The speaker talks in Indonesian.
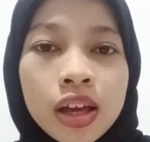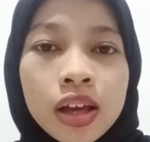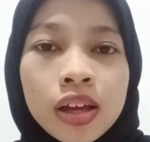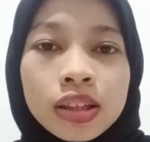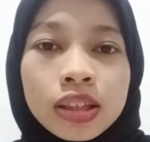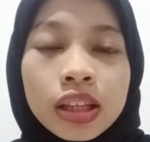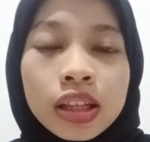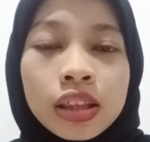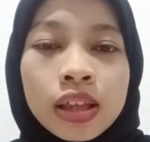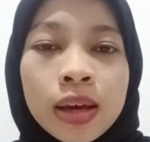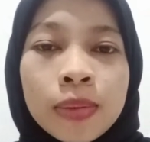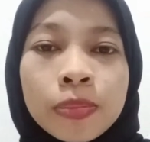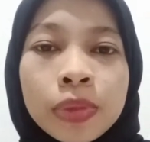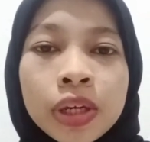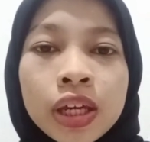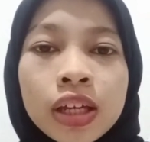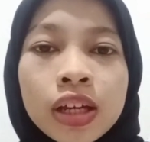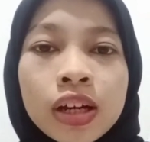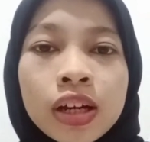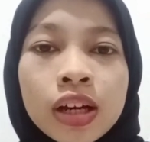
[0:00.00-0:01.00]
tetapi
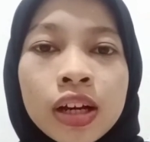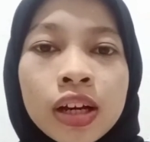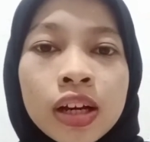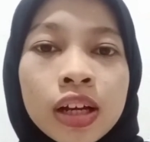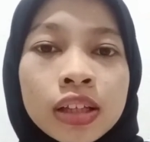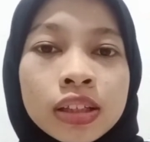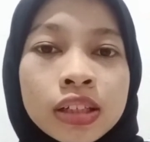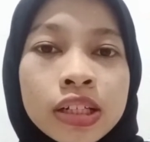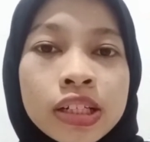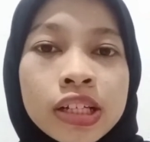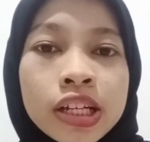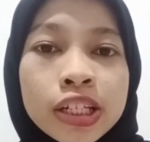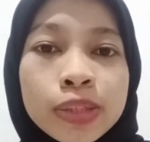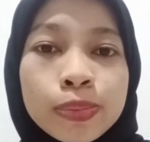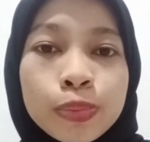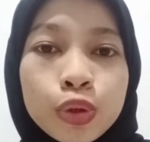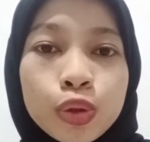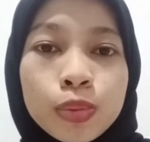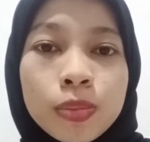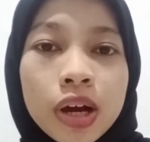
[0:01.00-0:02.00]
e, terjadi
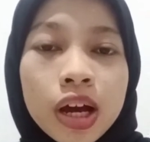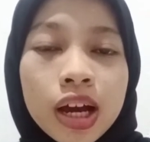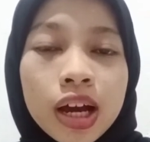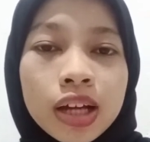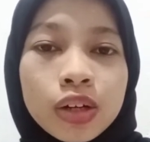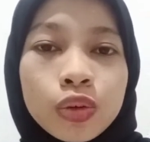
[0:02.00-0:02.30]
perubahan